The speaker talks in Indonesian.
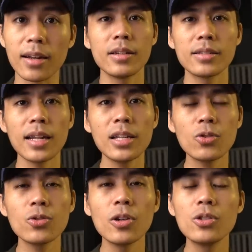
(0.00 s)
Selain
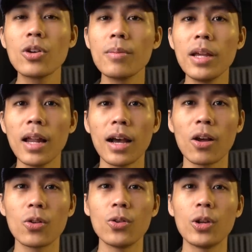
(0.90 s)
itu, Doi juga bilang
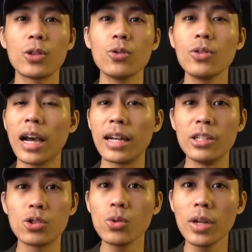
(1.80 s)
kalau Doi itu nggak
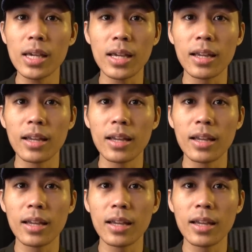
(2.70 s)
diculik,